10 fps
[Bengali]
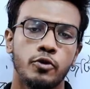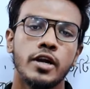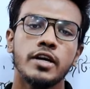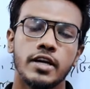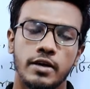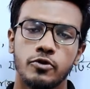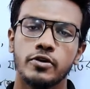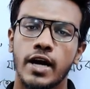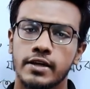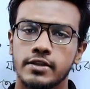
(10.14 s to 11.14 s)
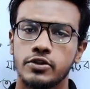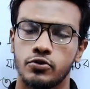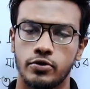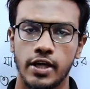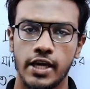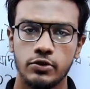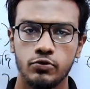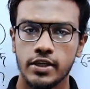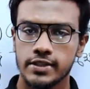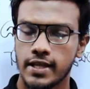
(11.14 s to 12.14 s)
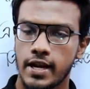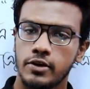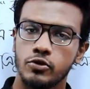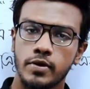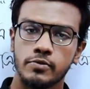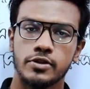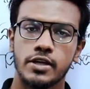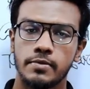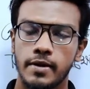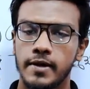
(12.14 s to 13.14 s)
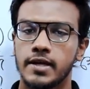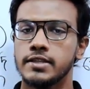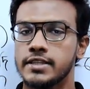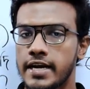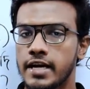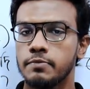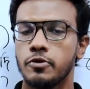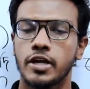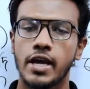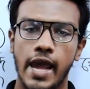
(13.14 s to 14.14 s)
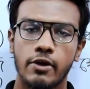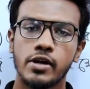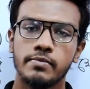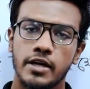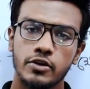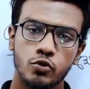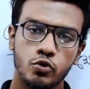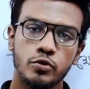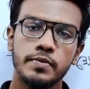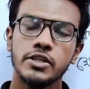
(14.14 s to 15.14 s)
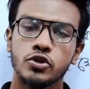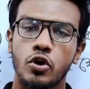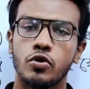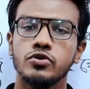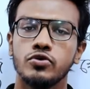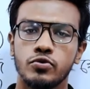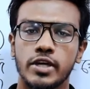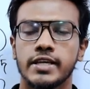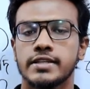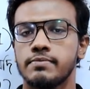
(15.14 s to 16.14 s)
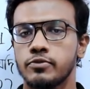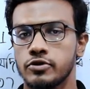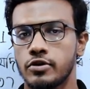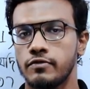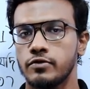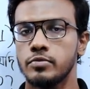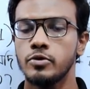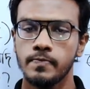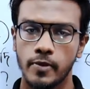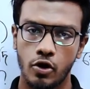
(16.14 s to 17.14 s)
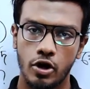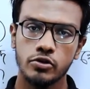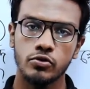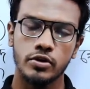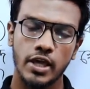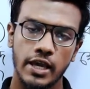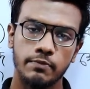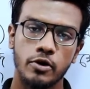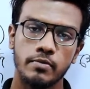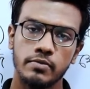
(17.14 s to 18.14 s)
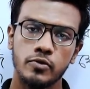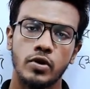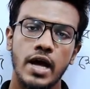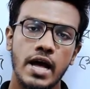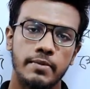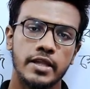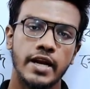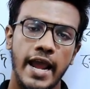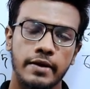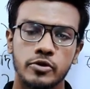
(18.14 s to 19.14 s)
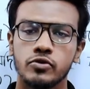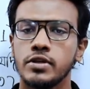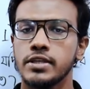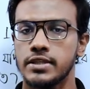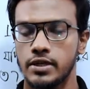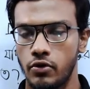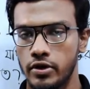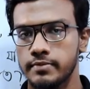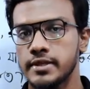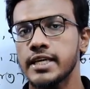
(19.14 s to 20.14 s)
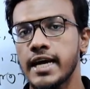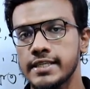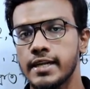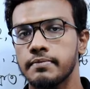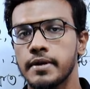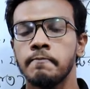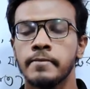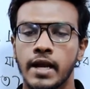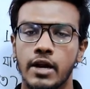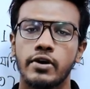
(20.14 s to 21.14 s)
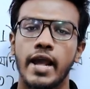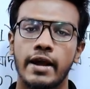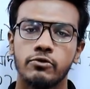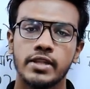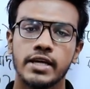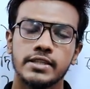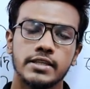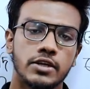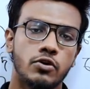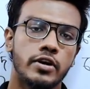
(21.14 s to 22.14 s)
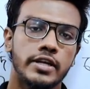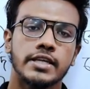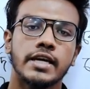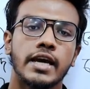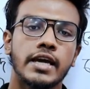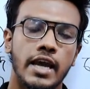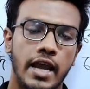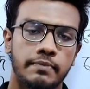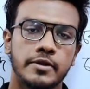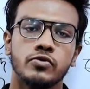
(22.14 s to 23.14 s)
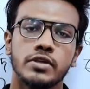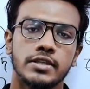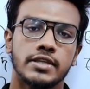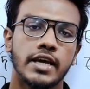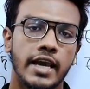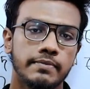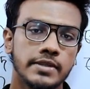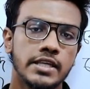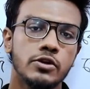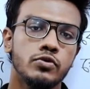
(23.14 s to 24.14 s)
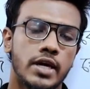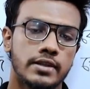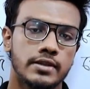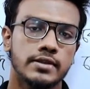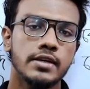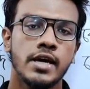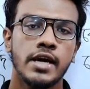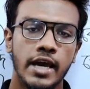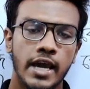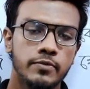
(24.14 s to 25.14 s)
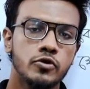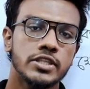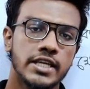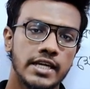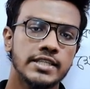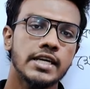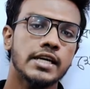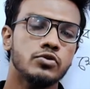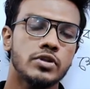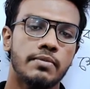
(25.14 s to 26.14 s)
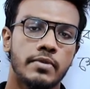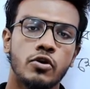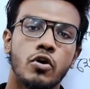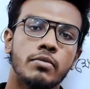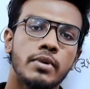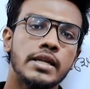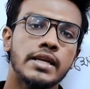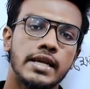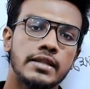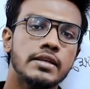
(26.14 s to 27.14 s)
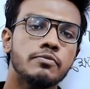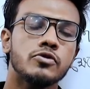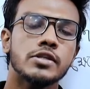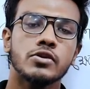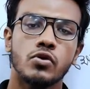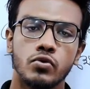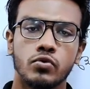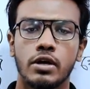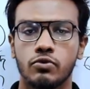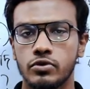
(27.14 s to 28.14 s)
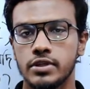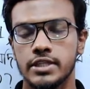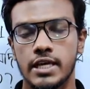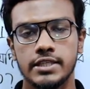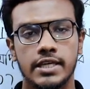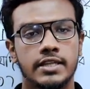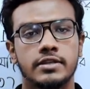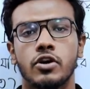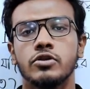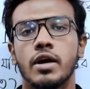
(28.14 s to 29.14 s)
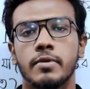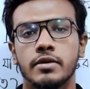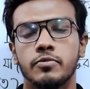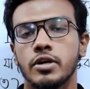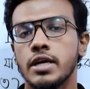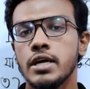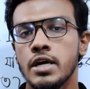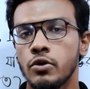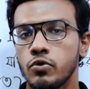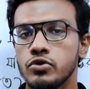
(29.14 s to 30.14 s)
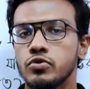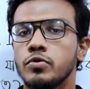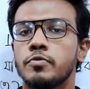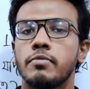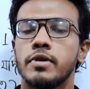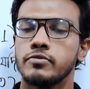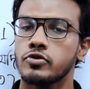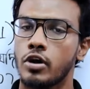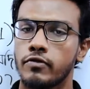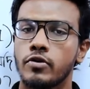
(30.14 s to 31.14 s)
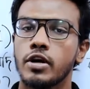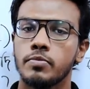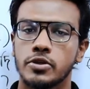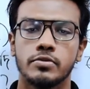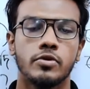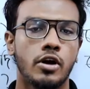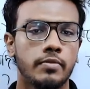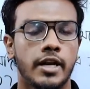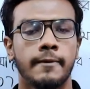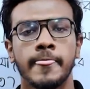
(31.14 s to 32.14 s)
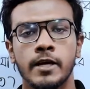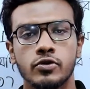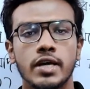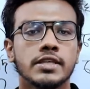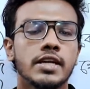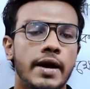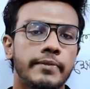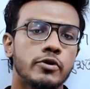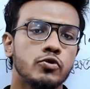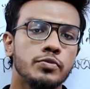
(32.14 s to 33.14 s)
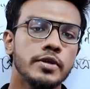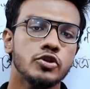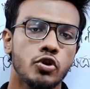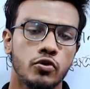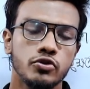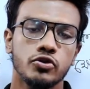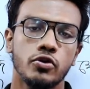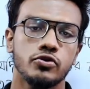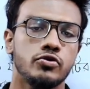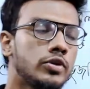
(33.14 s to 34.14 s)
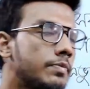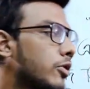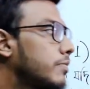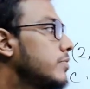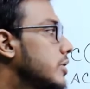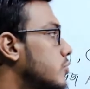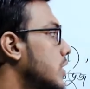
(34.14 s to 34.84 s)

পোলার এবং কার্তেশীয় এই দুইটা স্থানাঙ্ক ব্যবস্থার ব্যাপারে জানার পরে এখন আমরা খুবই সহজ দুইটা এক্সাম্পল সলভ করব হয়তো এই প্রবলেমগুলো আমাদের অ্যাডমিশন টেস্টে অনেক বেশি কাজে লাগবে কারণ এখন দেখা যাচ্ছে অনেক জায়গায় অ্যাডমিশন টেস্টে এমসিকিউ থাকতেছে এবং সেই জায়গায় যদি আমরা নর্মালি লেন্দি প্রসেসে অঙ্কগুলো করতে চাই সেই ক্ষেত্রে হয়তো আমাদের পক্ষে ওইটুকু প্রবলেম সলভ করা পসিবল হবে না সো আসেন আমরা খুবই সহজ সহজ দুইটা প্রবলেম একটু